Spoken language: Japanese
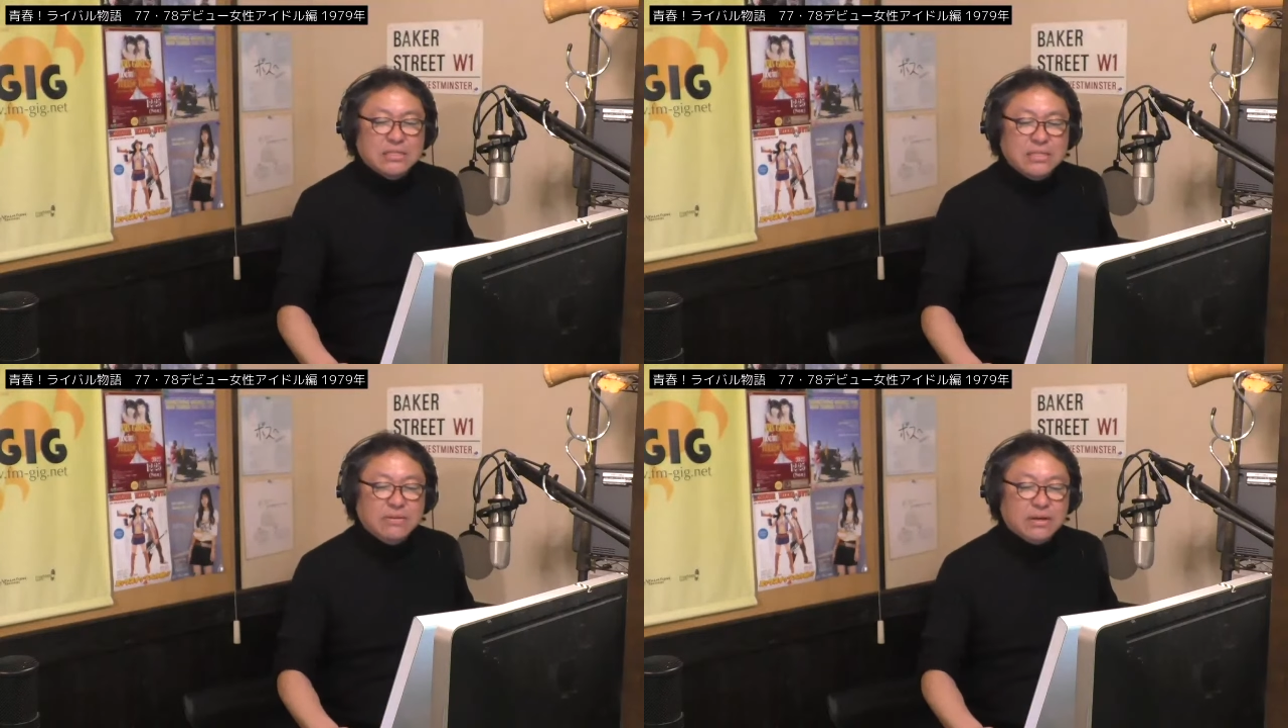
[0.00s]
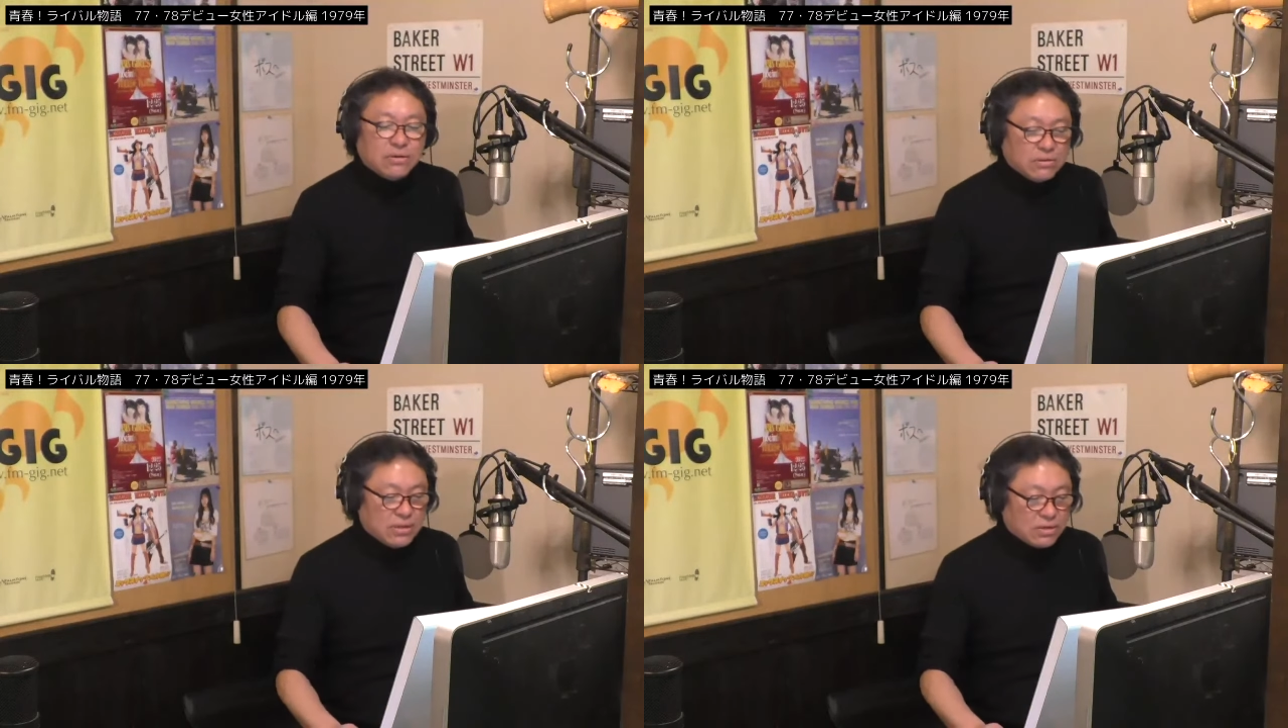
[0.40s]
日には
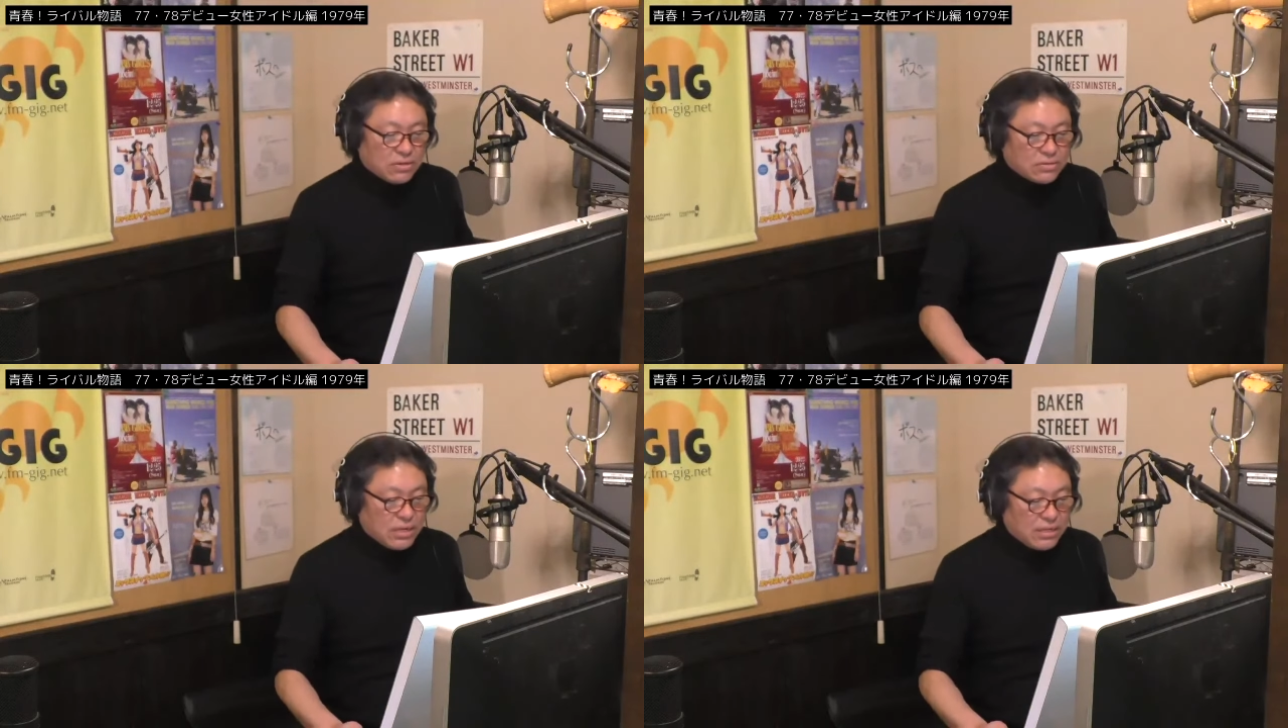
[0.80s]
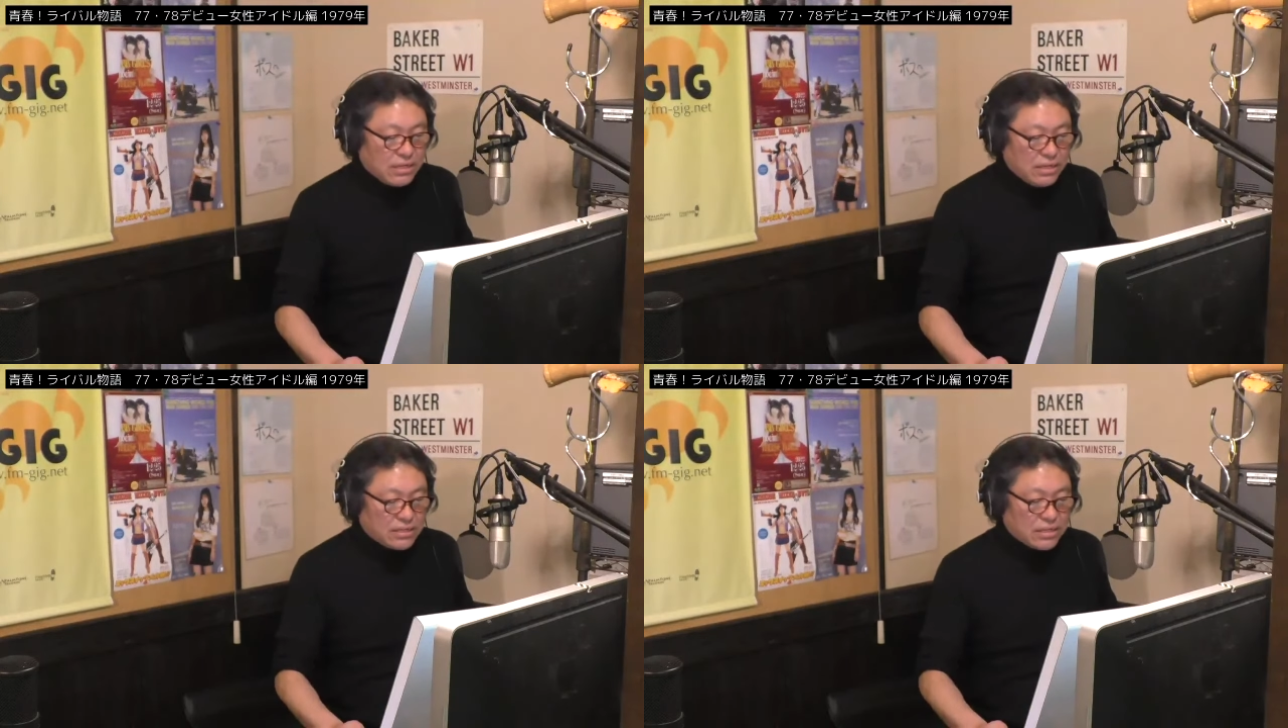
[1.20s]
こんな曲が
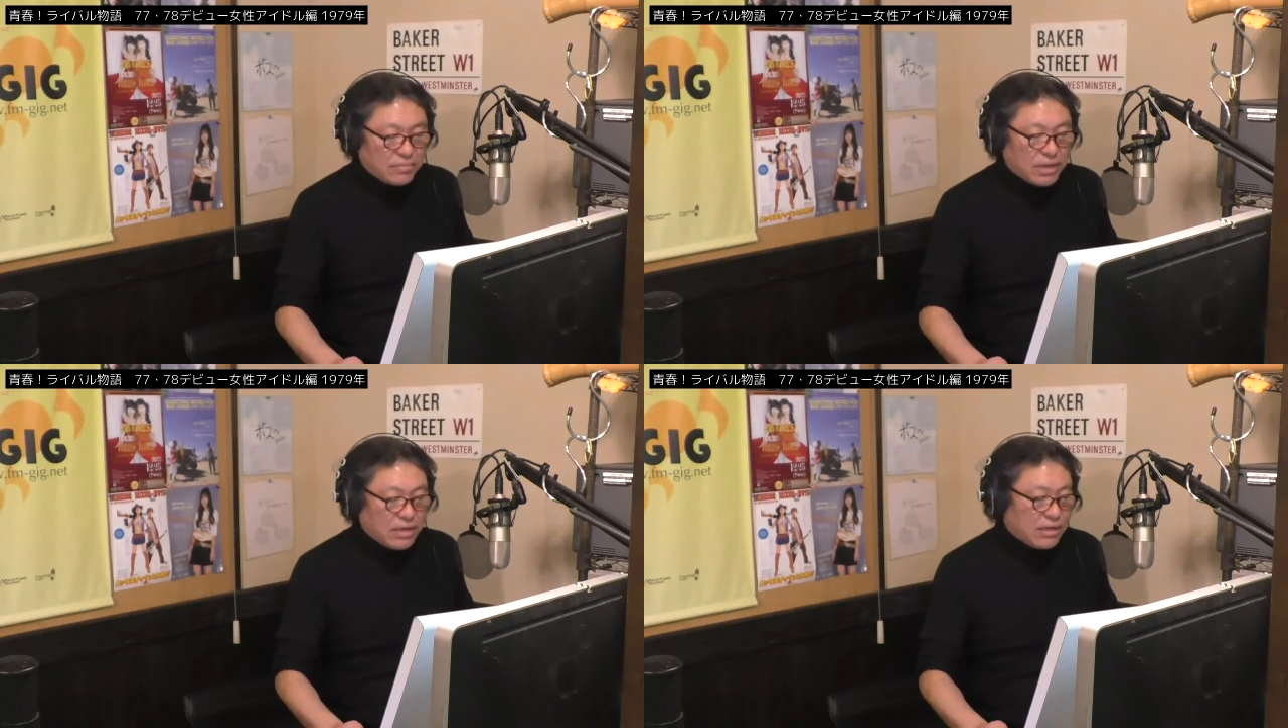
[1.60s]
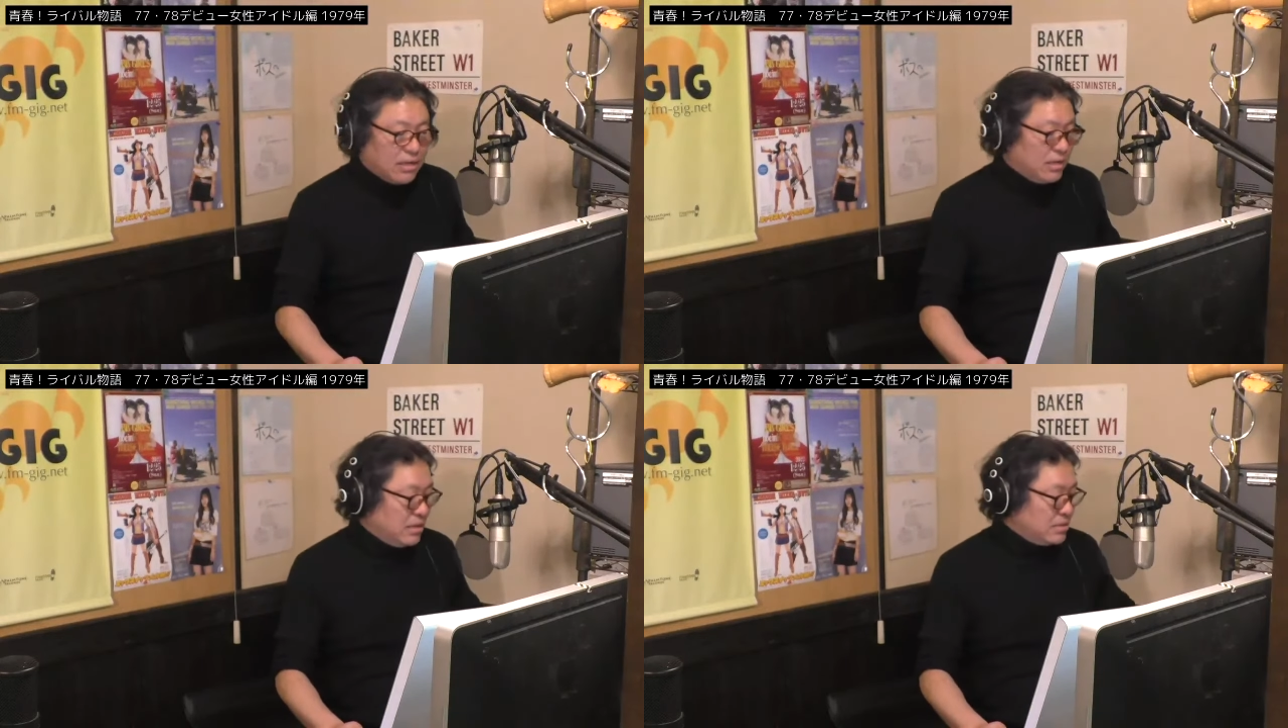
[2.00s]
リリースされ
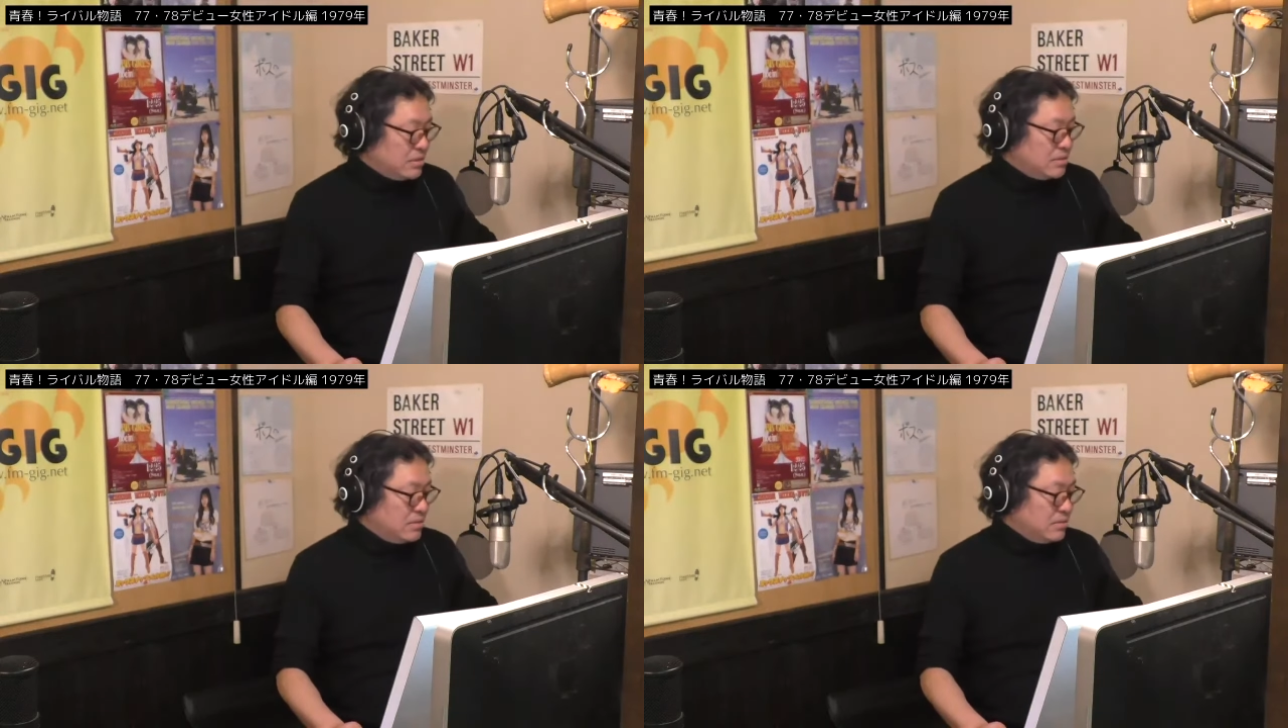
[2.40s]
ます。